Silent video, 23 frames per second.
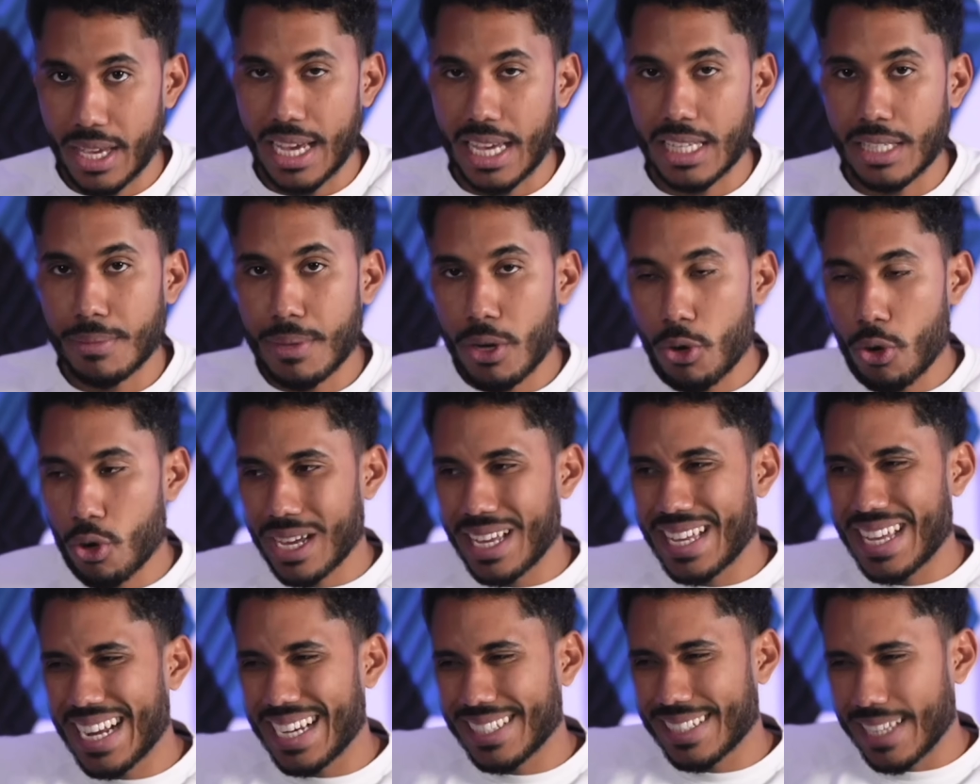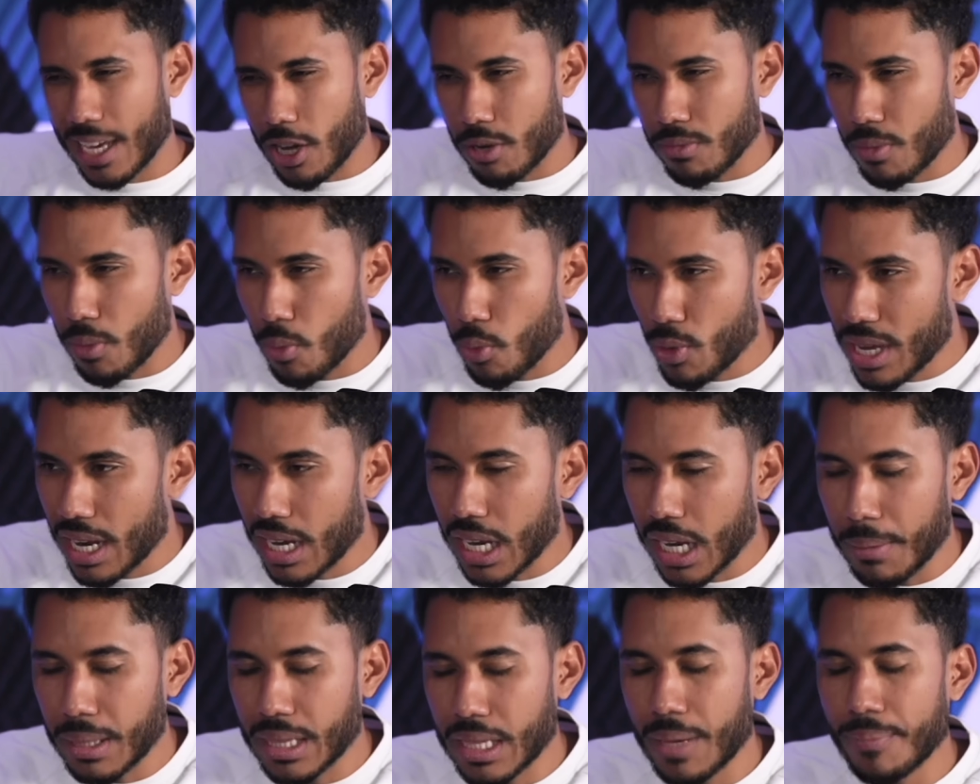Es mejor que llegues ahí como muy al
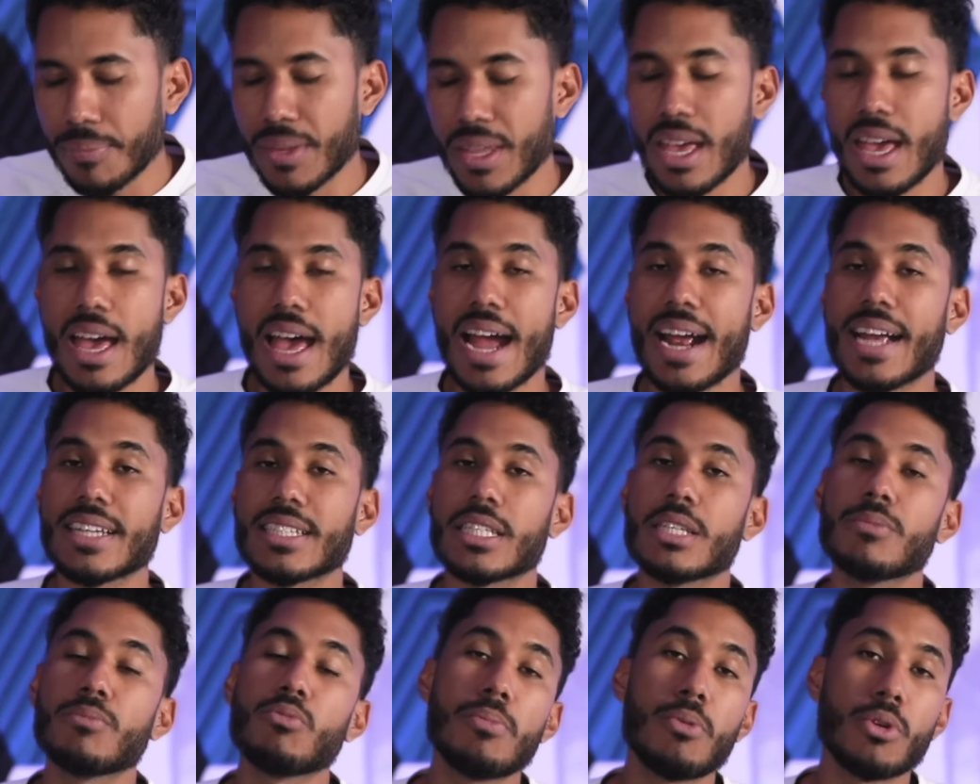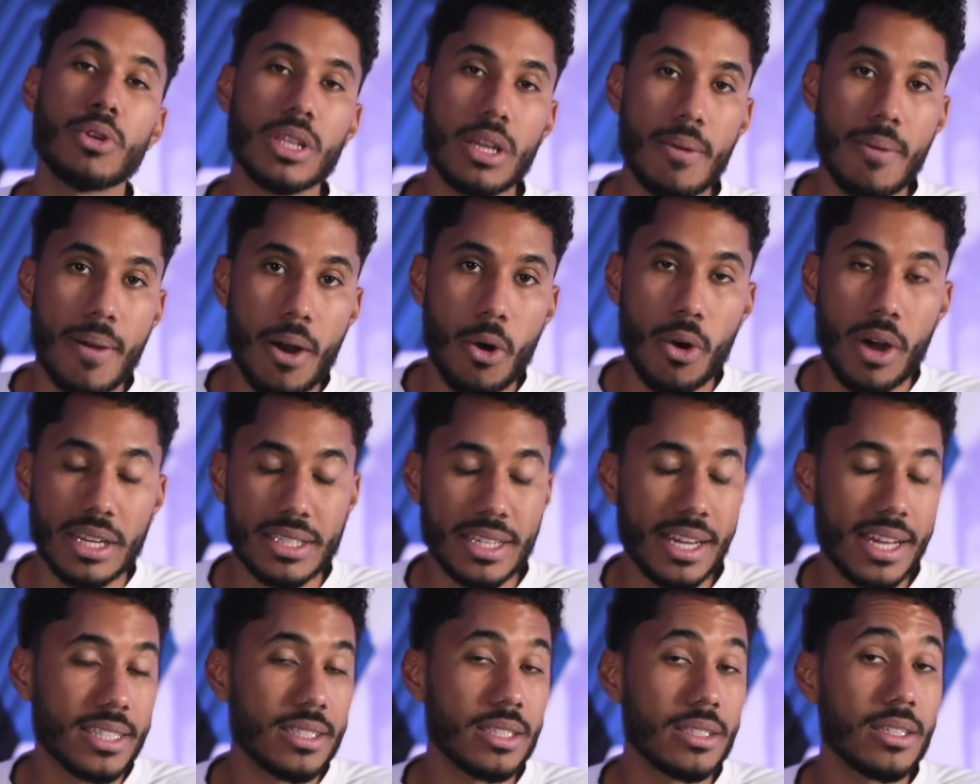límite, a que estés muy por debajo.
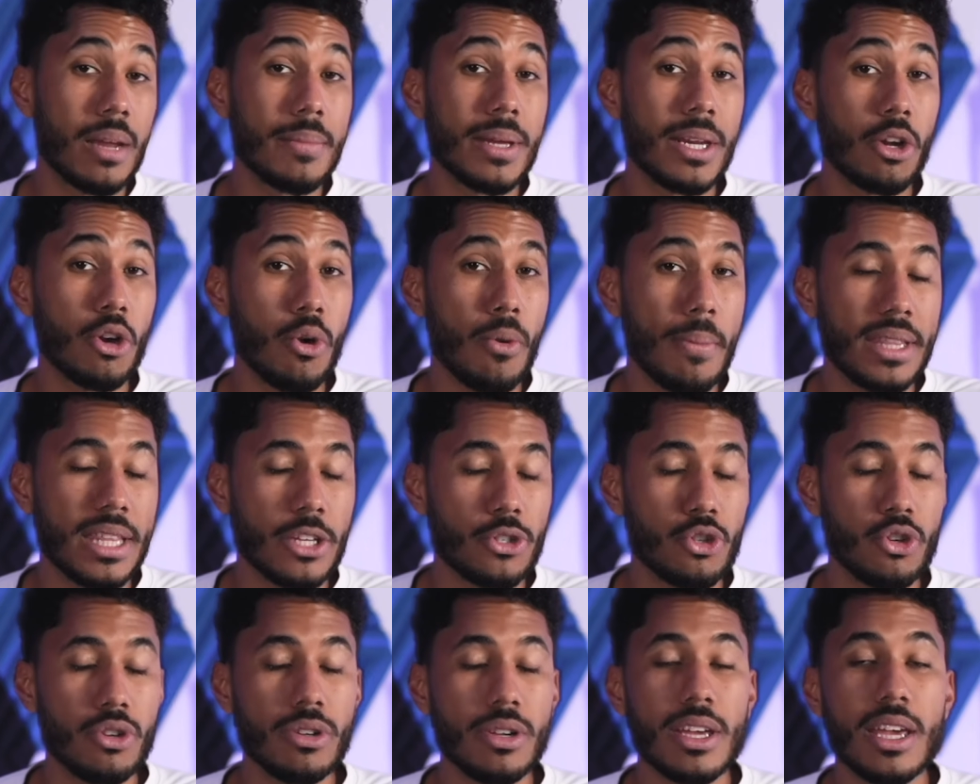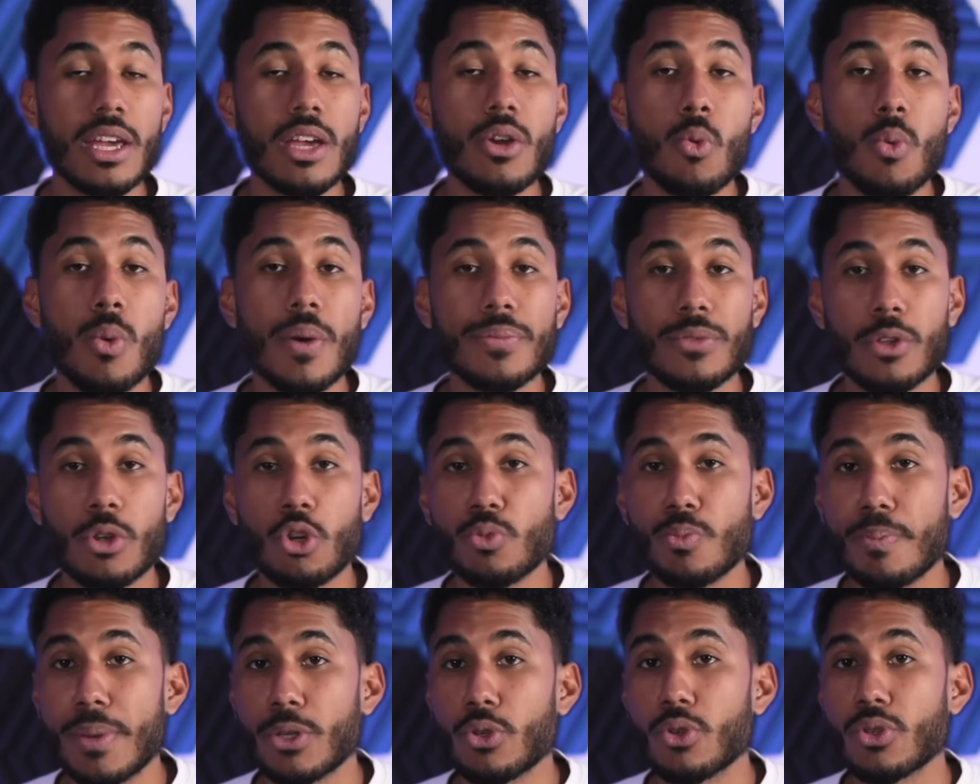Así que esa será mi recomendación en cuanto a
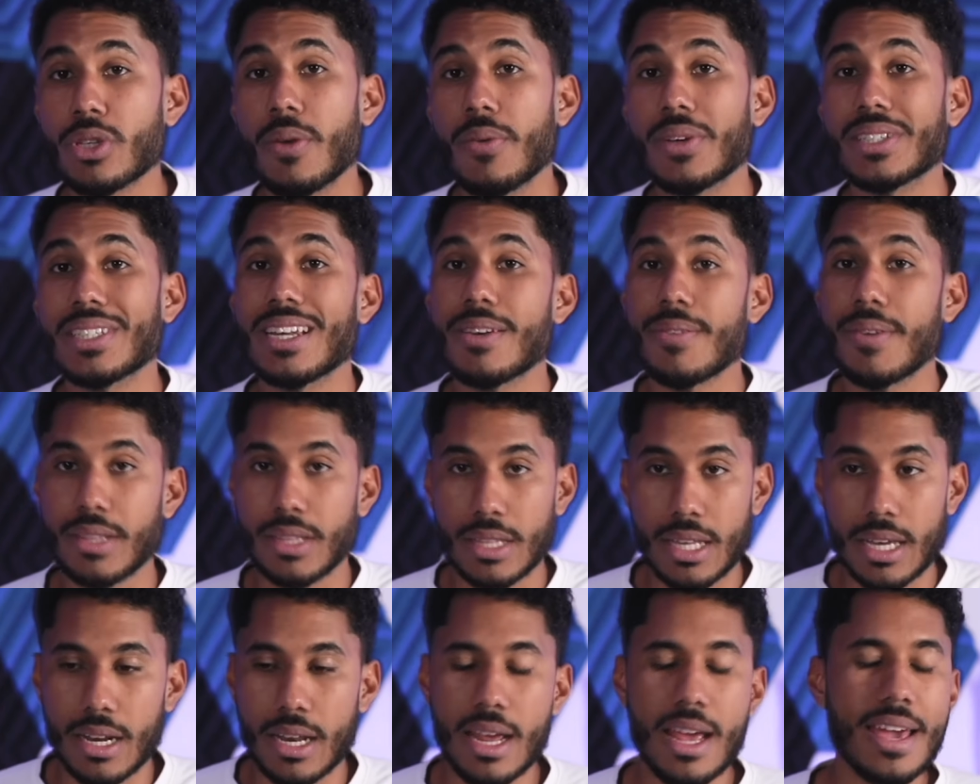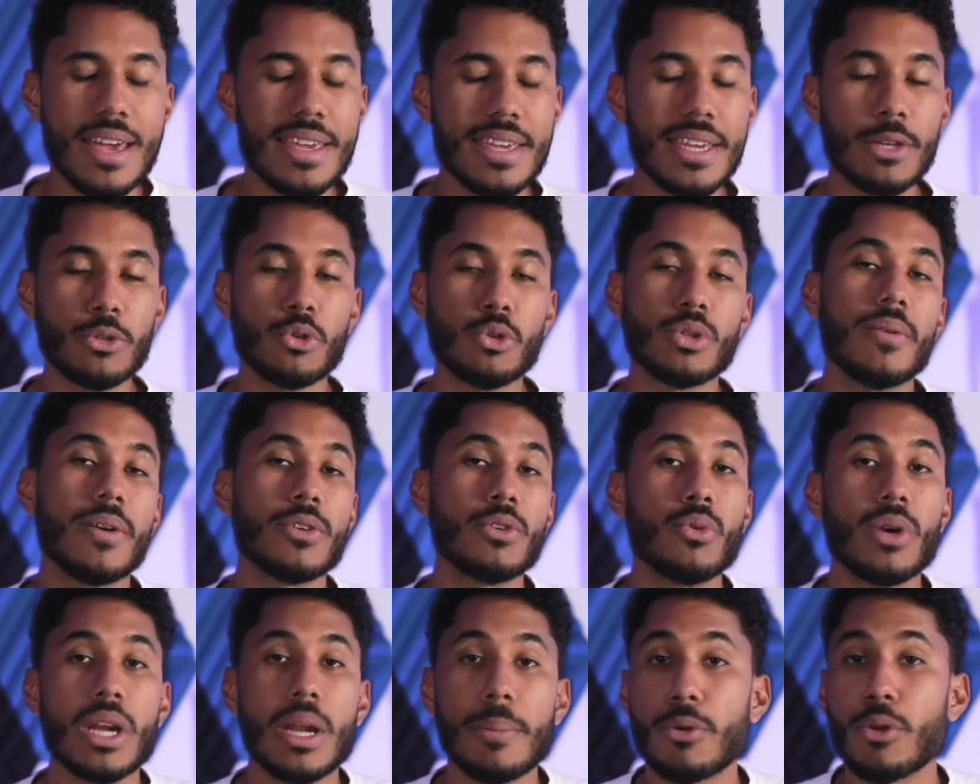los pesos que vas a levantar y eso te va a
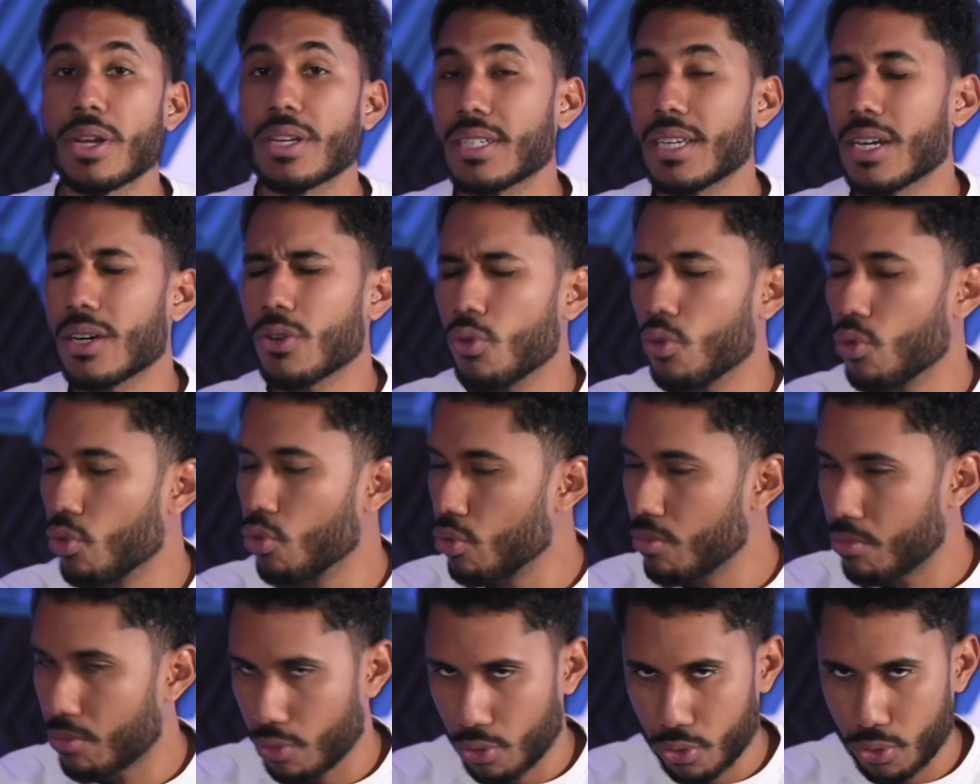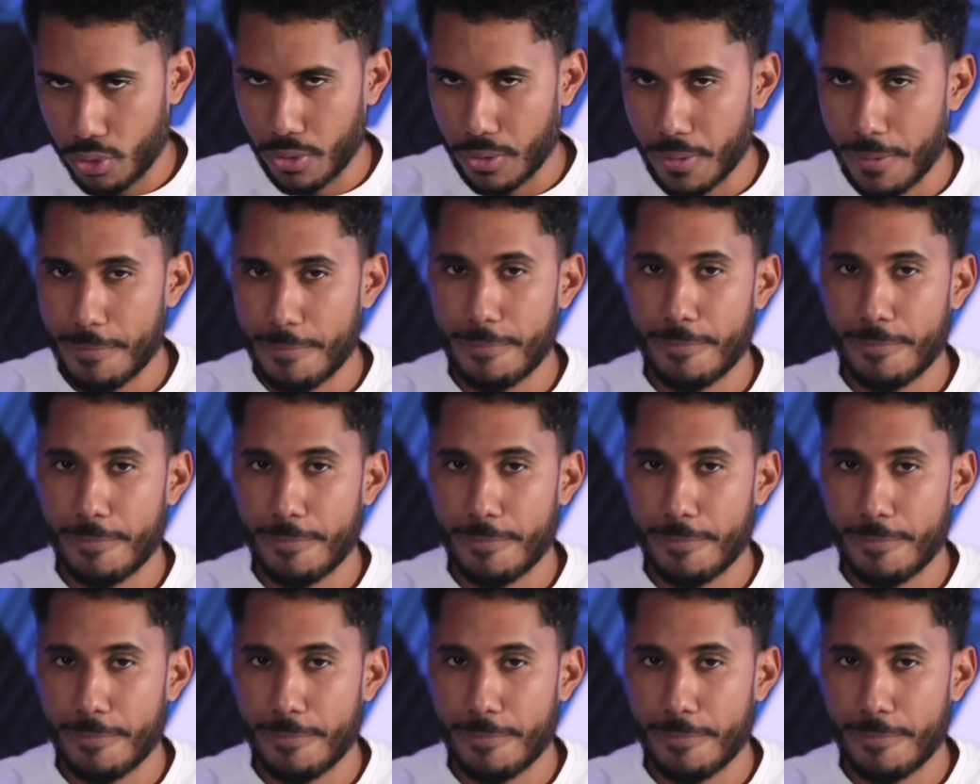ayudar a progresar un montón.